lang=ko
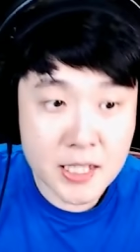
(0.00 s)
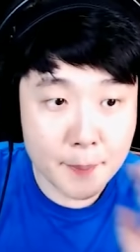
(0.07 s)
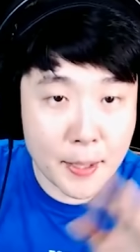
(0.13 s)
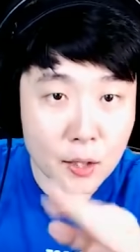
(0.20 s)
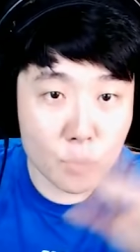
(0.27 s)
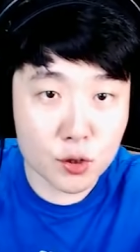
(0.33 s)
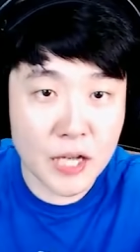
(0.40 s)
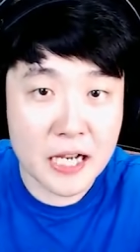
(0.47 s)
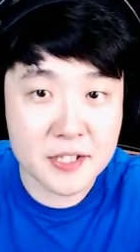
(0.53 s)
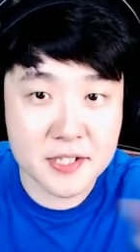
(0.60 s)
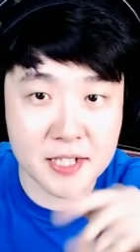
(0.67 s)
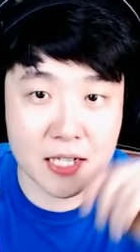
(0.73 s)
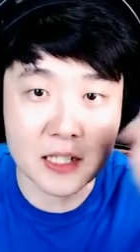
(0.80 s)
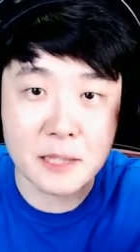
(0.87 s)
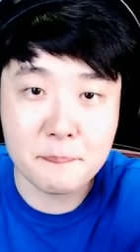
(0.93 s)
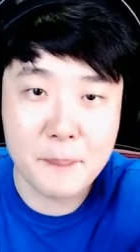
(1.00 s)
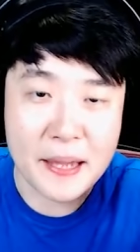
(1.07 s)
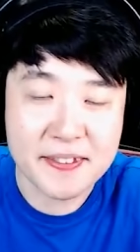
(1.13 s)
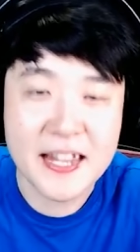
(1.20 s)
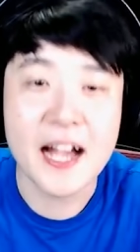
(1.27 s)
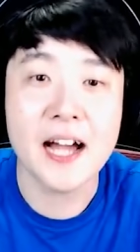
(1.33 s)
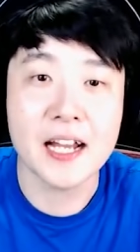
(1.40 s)
자 메갈로돈 가기 전에 제가 일단
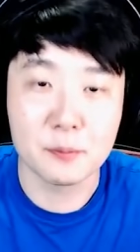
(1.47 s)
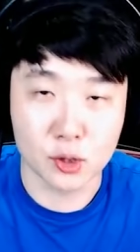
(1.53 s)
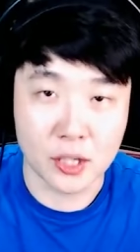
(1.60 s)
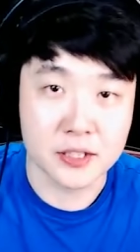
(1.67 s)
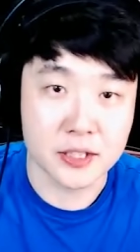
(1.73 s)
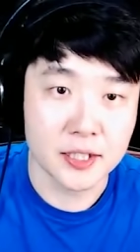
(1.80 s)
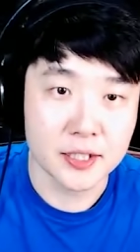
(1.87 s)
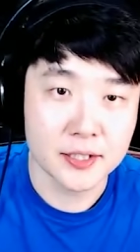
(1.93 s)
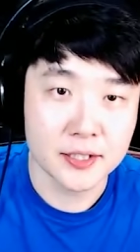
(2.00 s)
백상아리에 붙어가자.